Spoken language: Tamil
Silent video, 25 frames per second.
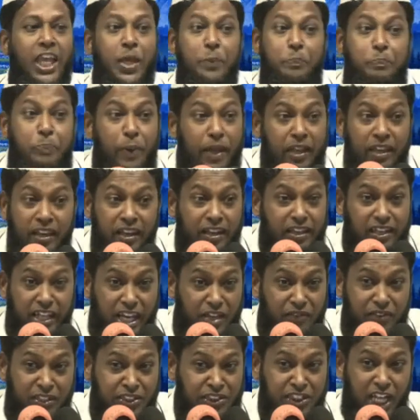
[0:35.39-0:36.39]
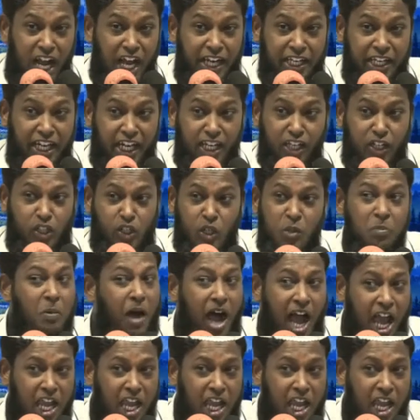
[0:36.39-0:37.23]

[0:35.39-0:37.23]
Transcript: இப்போ இருக்கிற விஞ்ஞானிகளுக்கும்